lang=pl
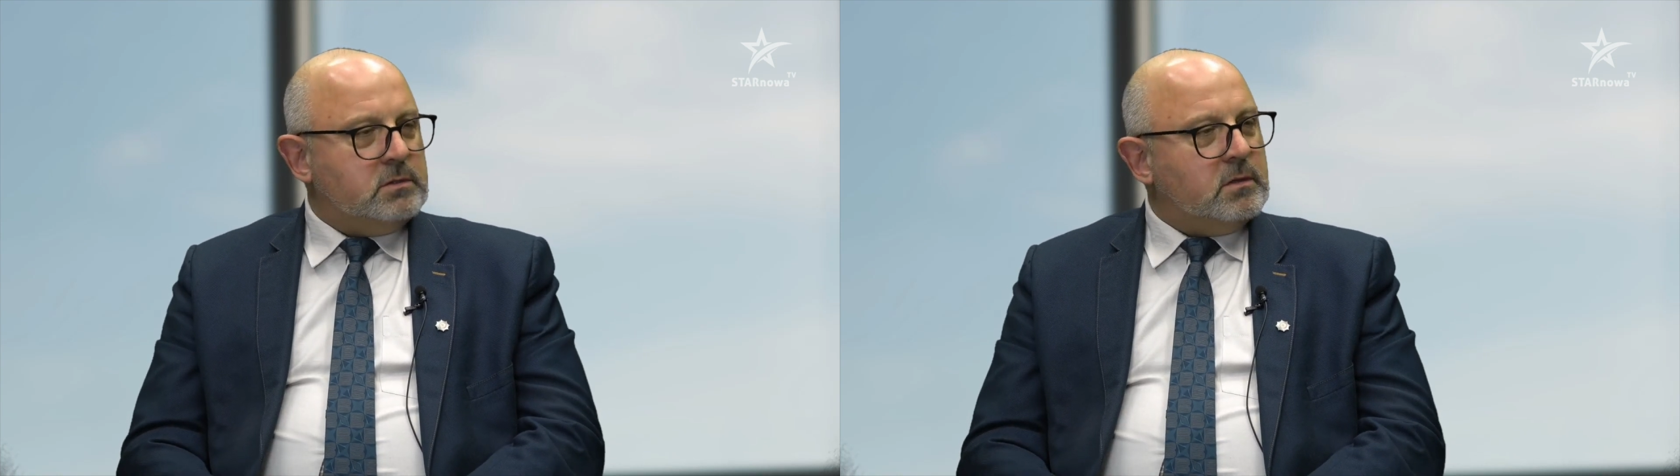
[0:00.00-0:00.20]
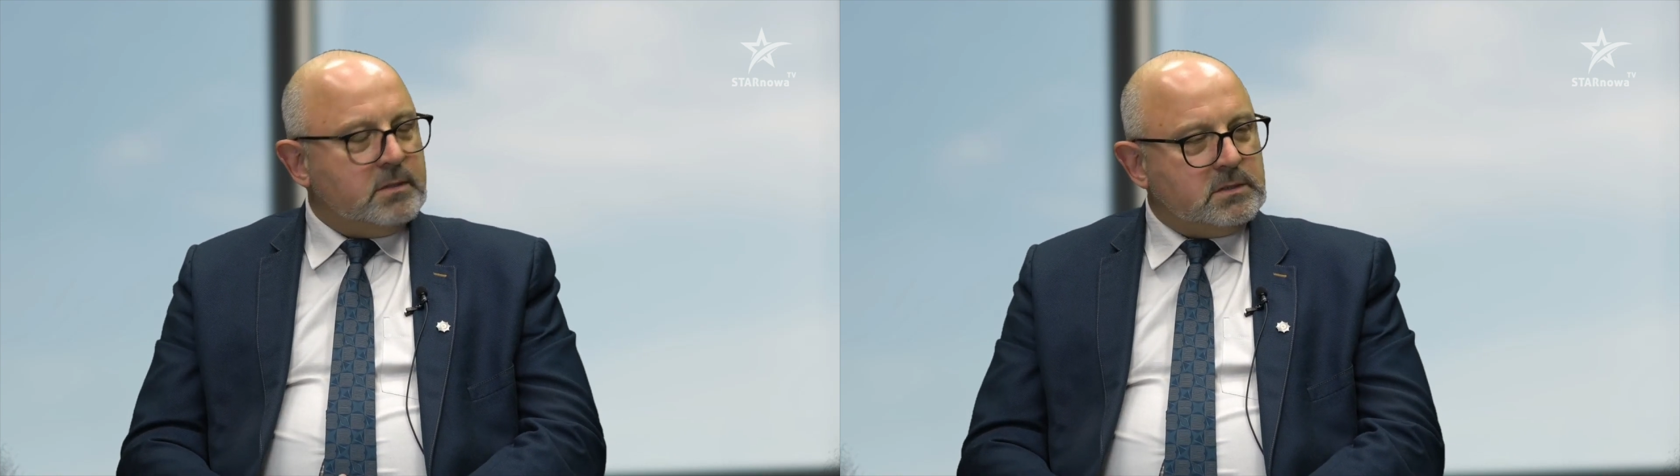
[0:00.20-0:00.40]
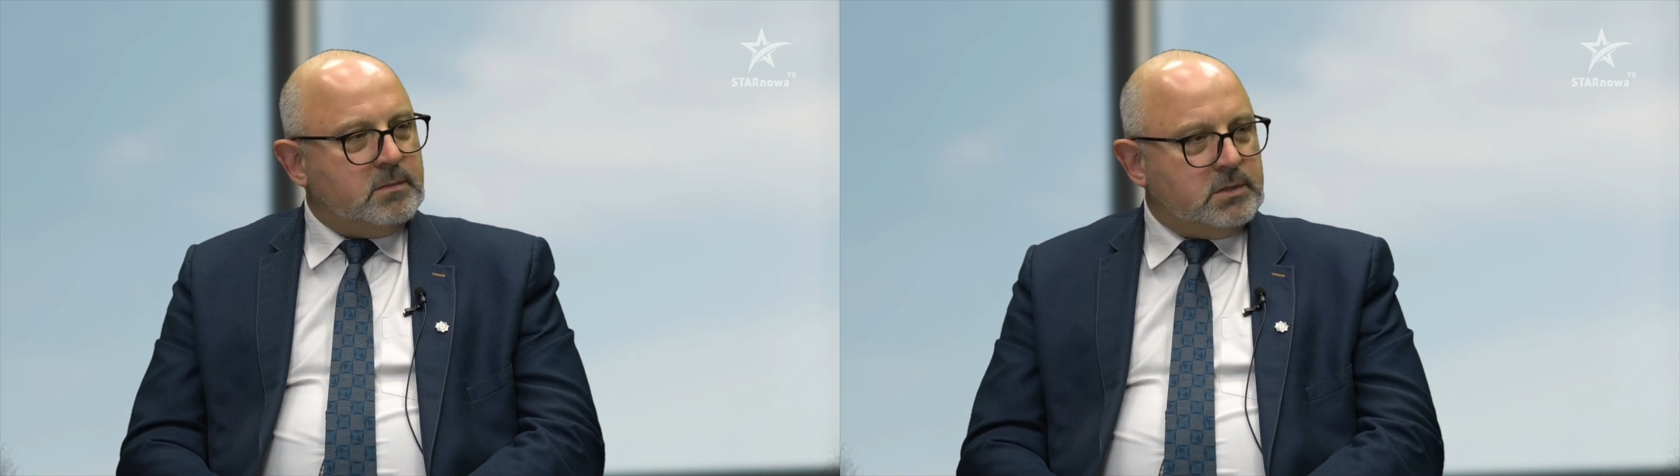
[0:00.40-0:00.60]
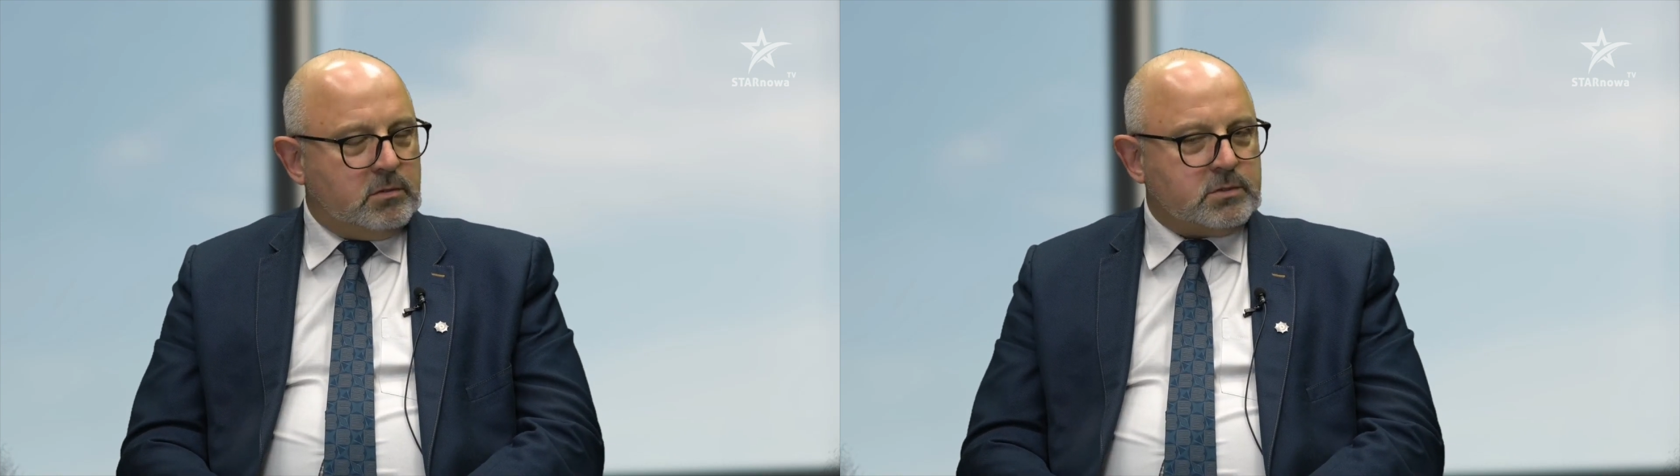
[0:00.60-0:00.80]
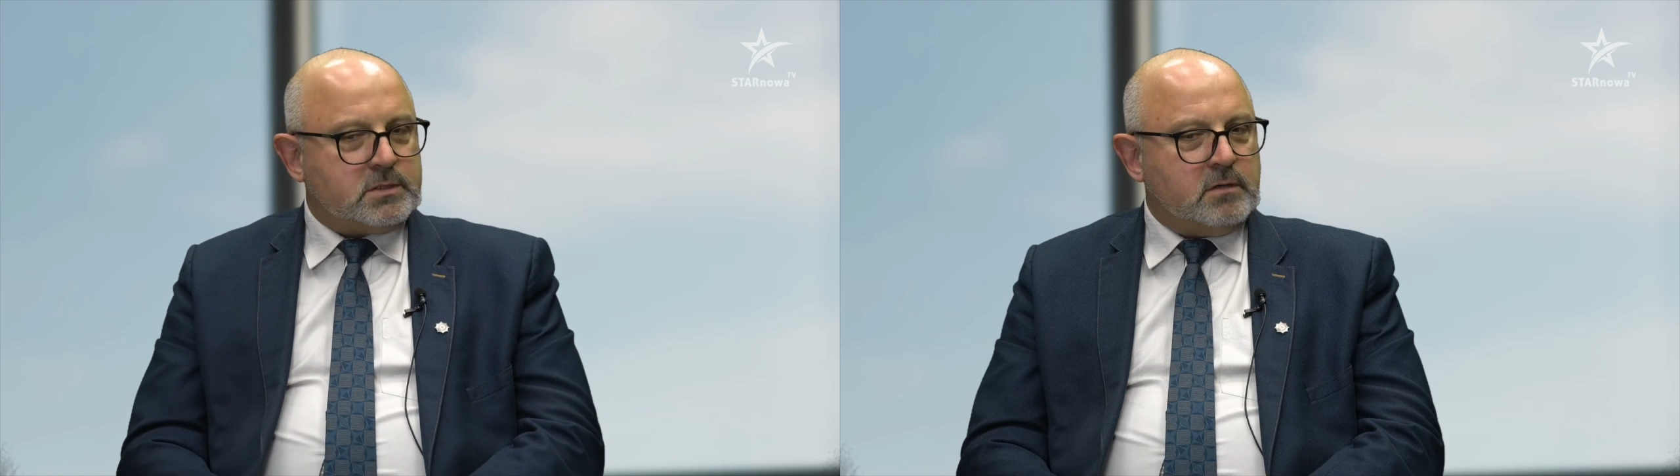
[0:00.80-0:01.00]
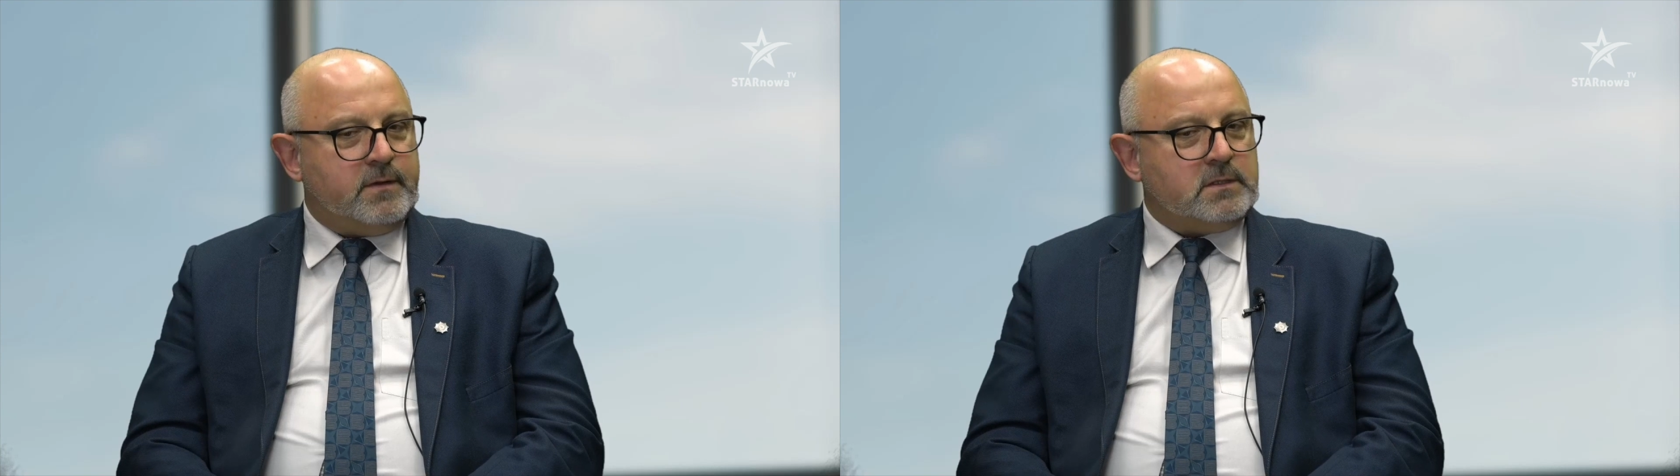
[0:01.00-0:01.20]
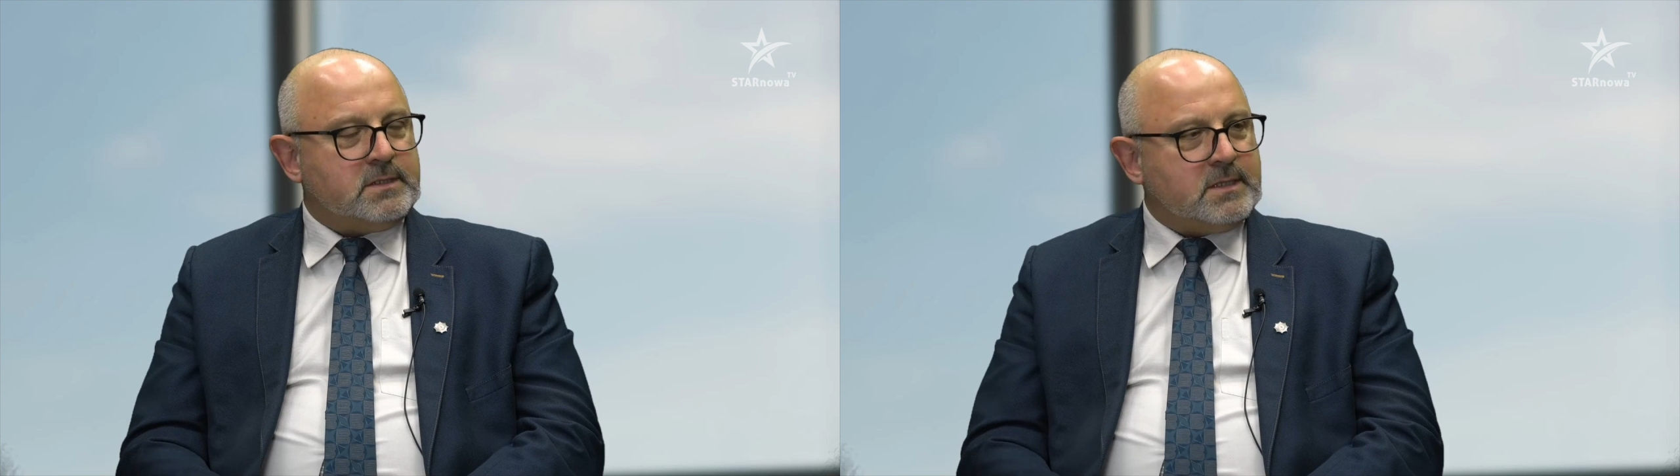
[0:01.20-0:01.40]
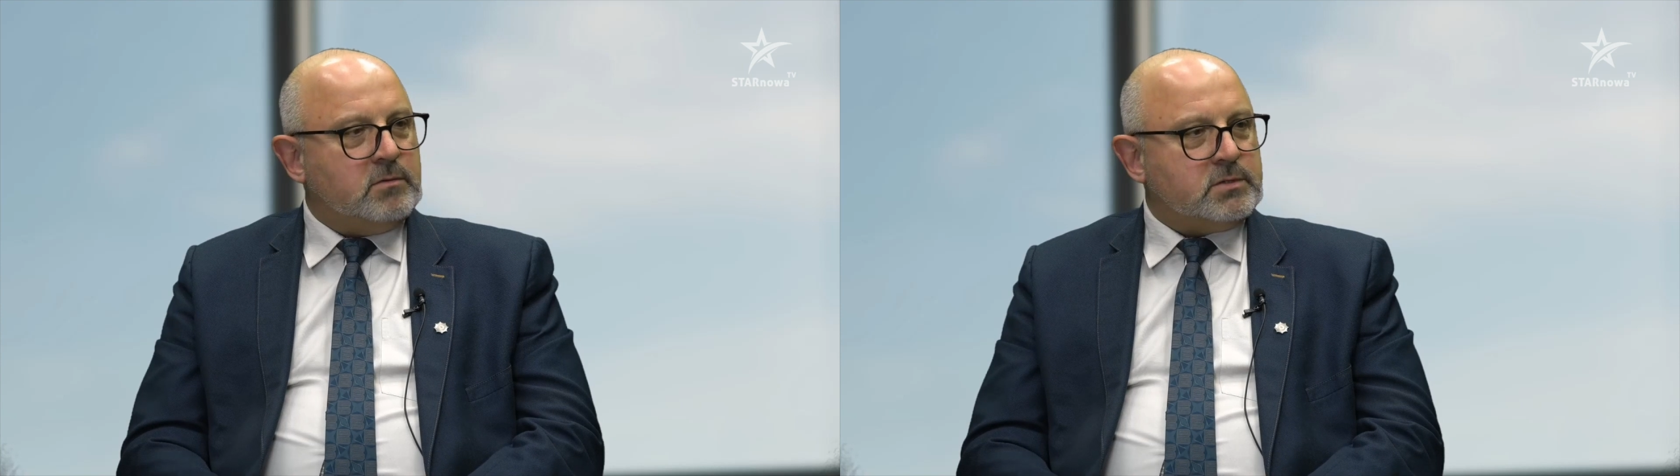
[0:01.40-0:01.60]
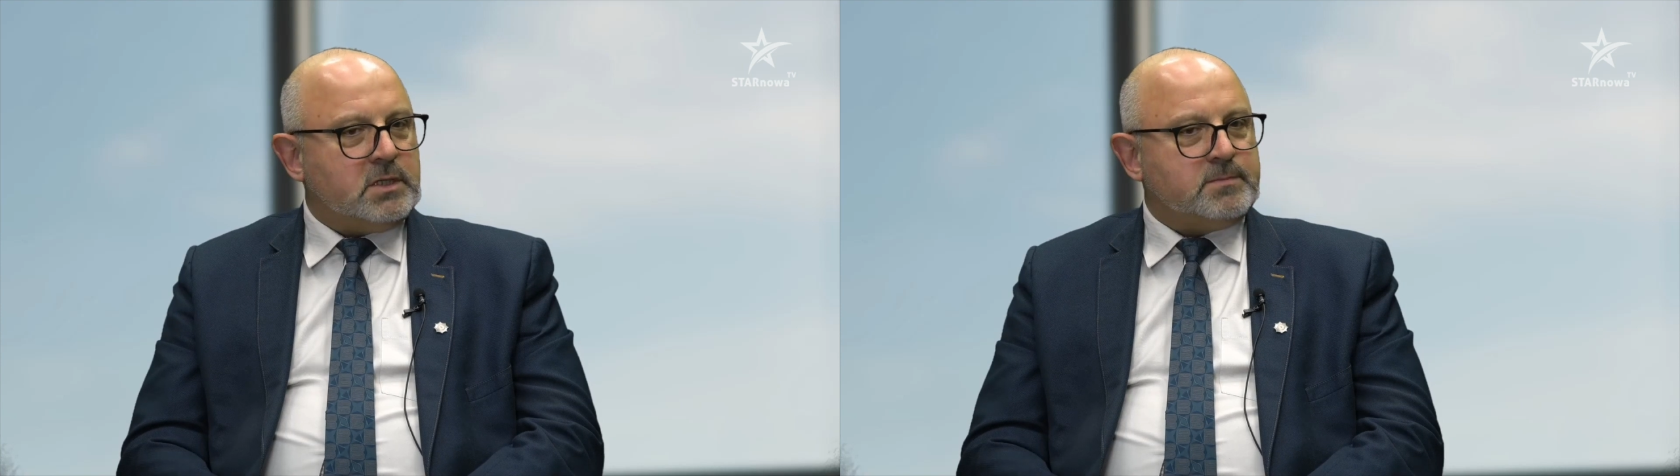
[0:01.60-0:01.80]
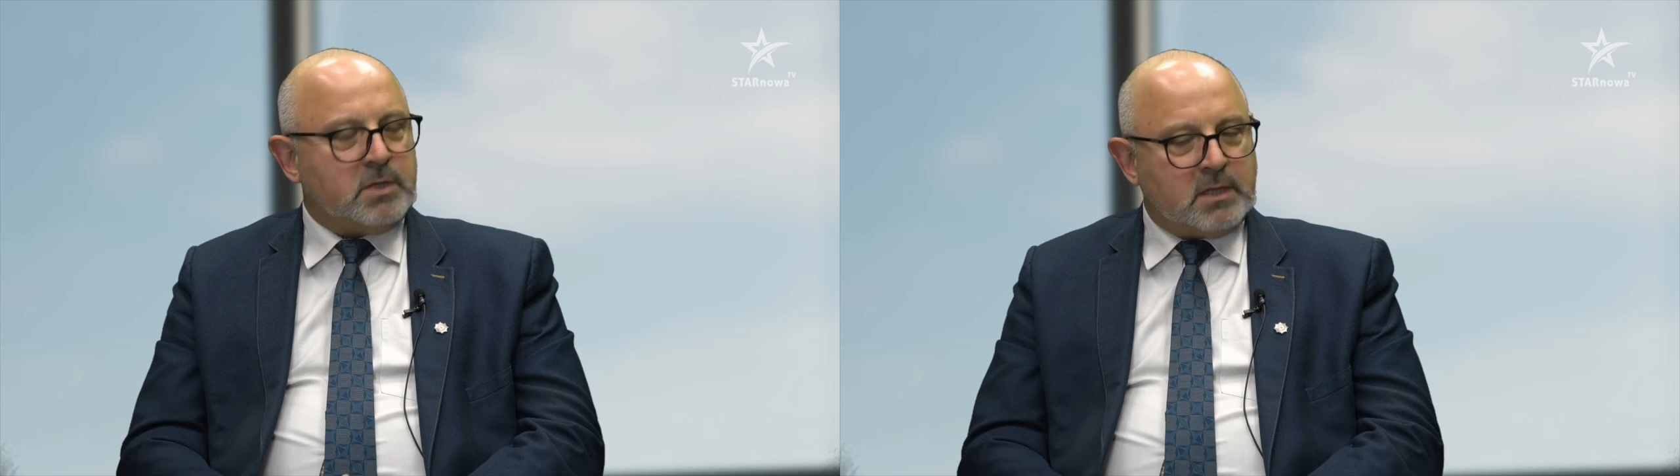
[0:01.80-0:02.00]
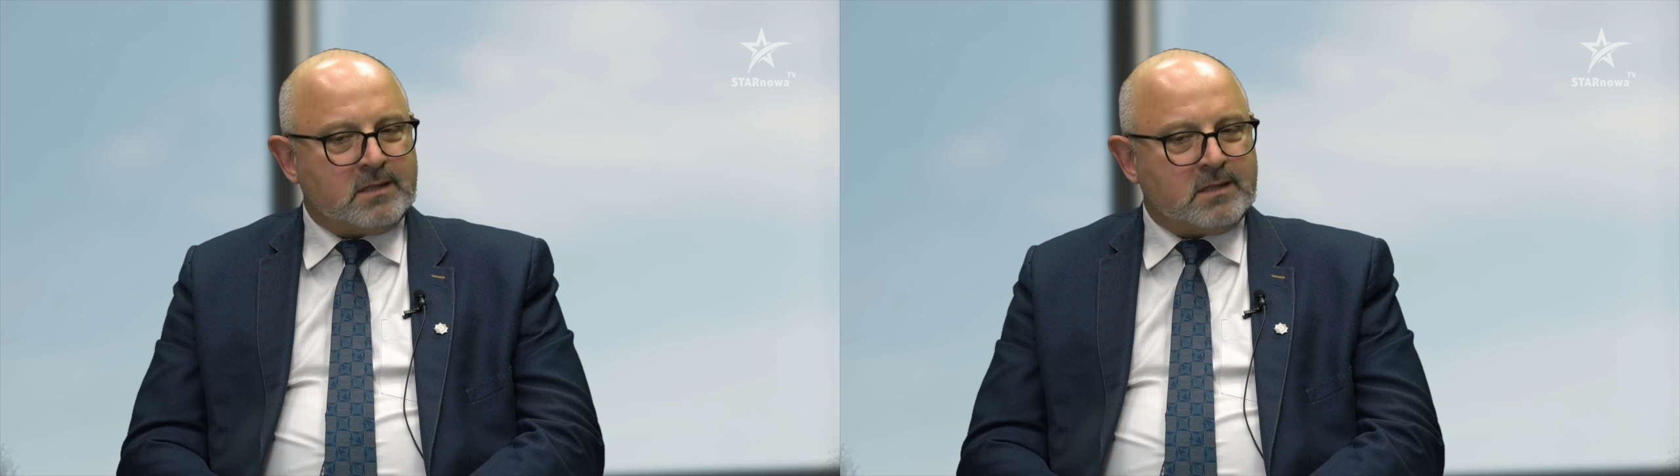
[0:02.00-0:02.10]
Nie będziemy się już cofać cały czas przed